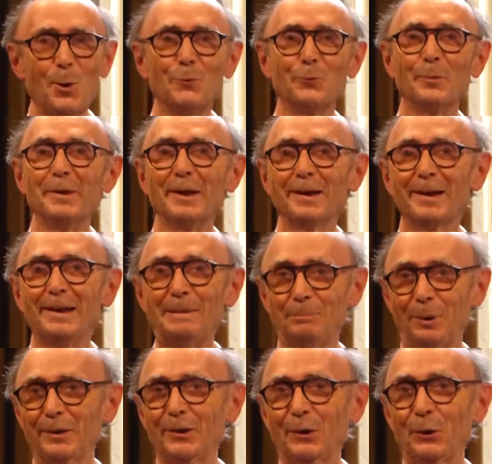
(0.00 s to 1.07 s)
on voit bien qu'elle est
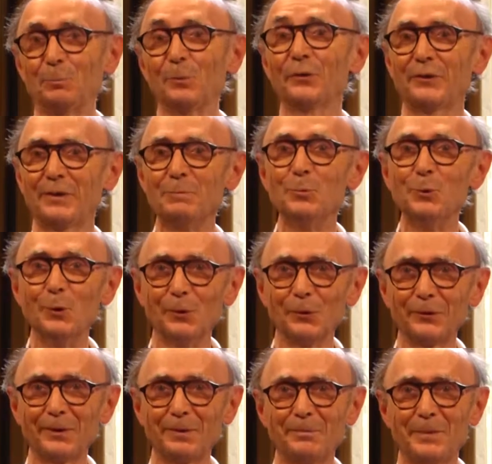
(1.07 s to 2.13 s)
particulièrement
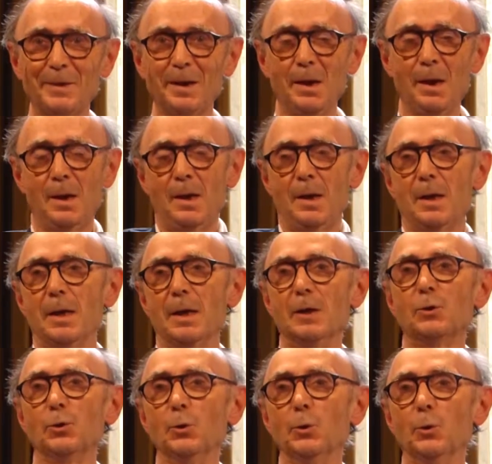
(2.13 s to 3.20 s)
stimulante et
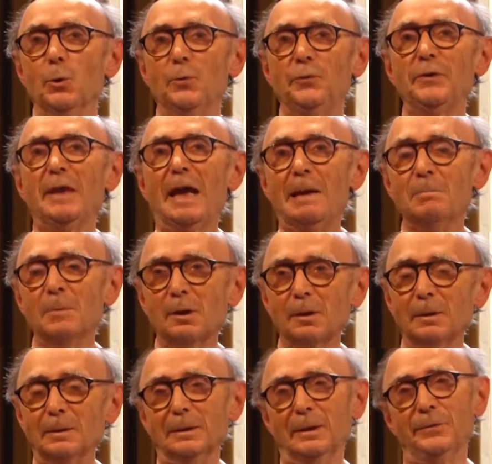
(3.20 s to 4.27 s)
que
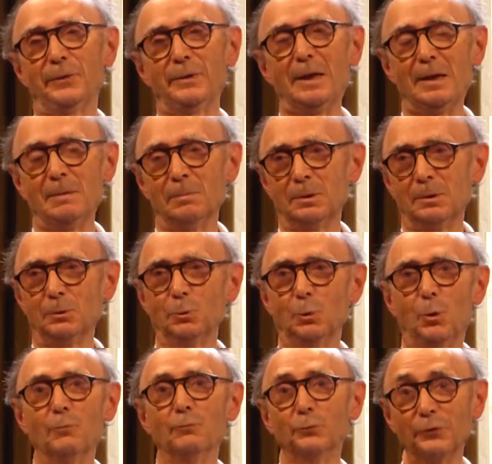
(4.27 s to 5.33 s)
finalement, finalement,
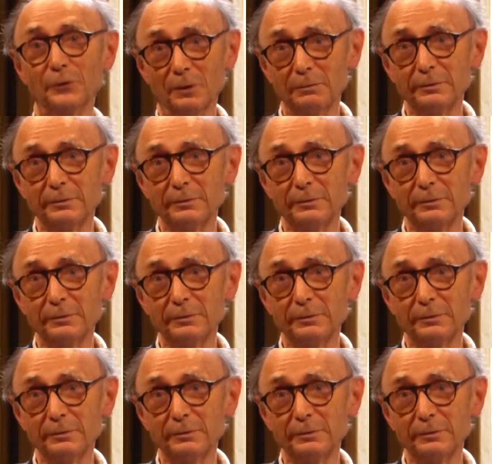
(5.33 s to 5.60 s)
on vous